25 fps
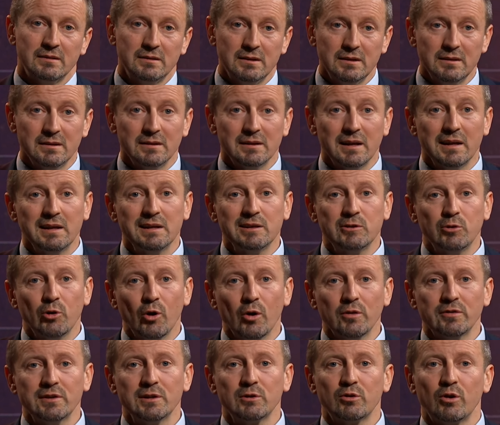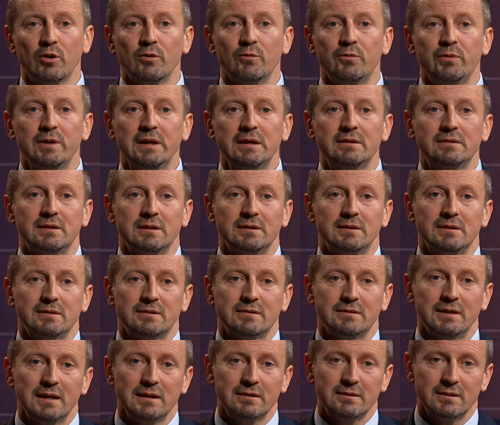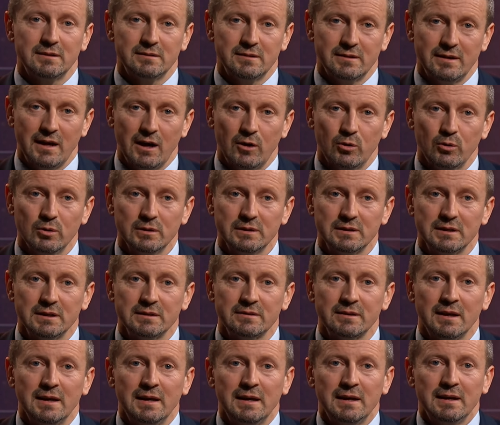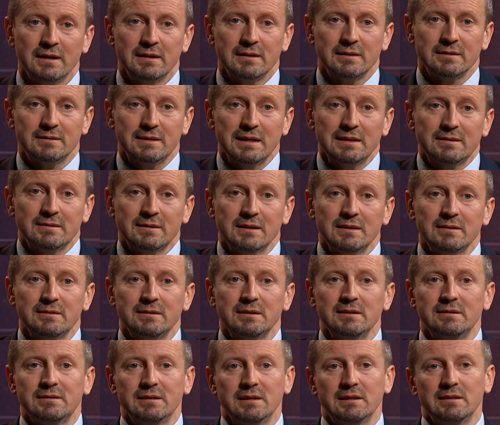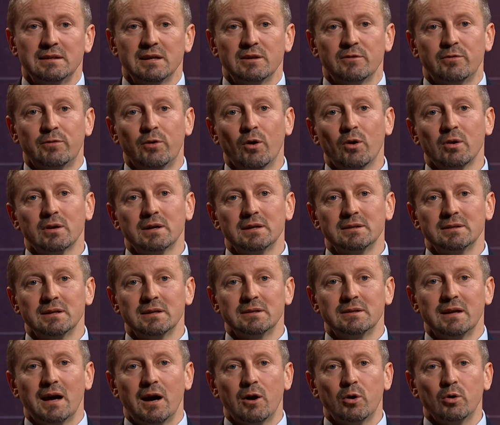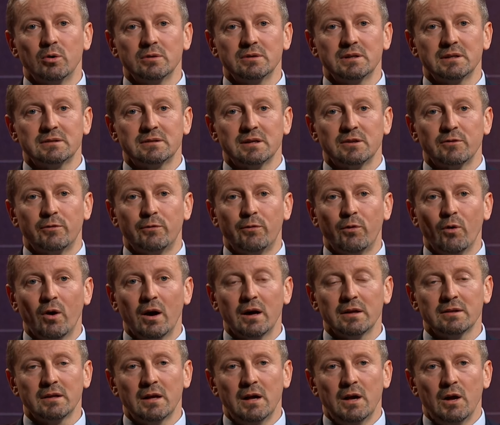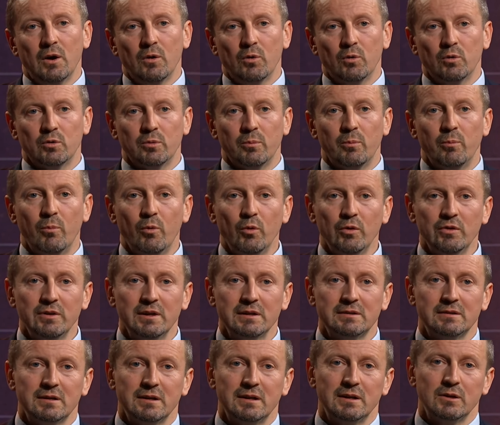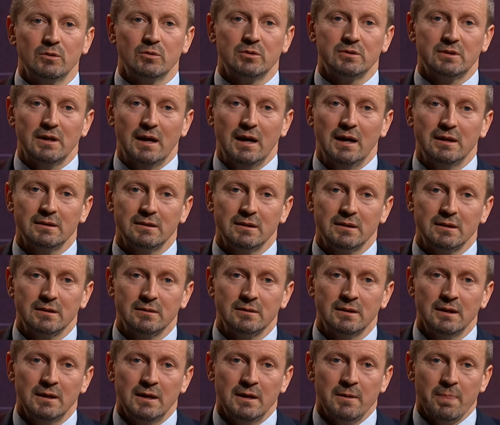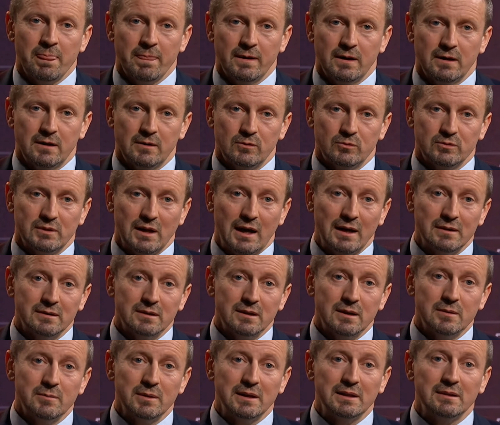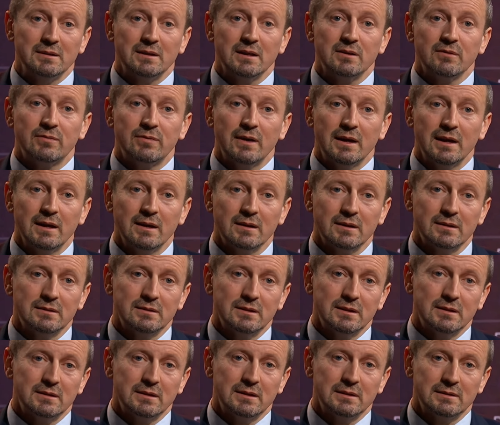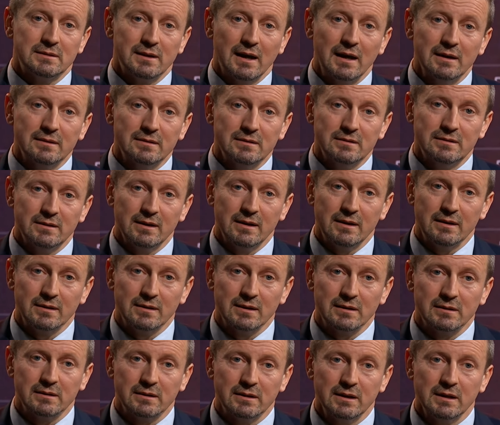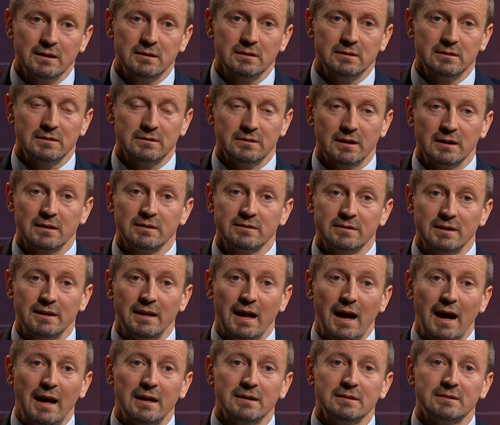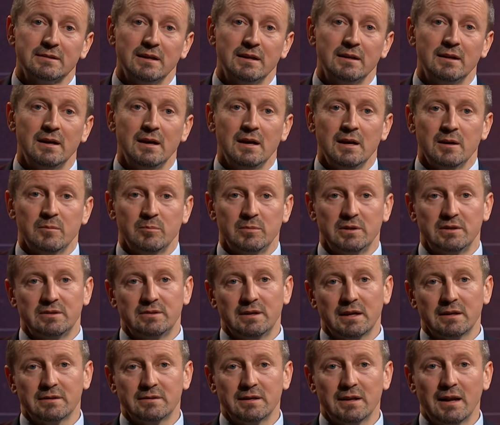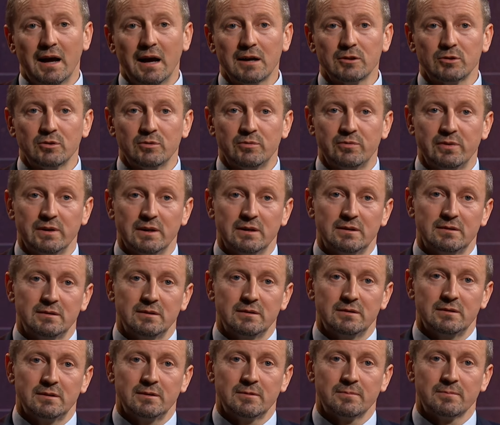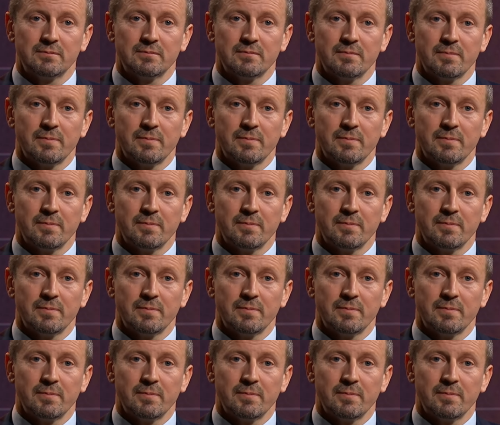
Die religiösen Konflikte des 16. Jahrhunderts setzten sich in den folgenden Jahrhunderten fort und mündeten unter anderem, äh, unter anderem in den verheerenden Dreißigjährigen Krieg 1618 bis 1648.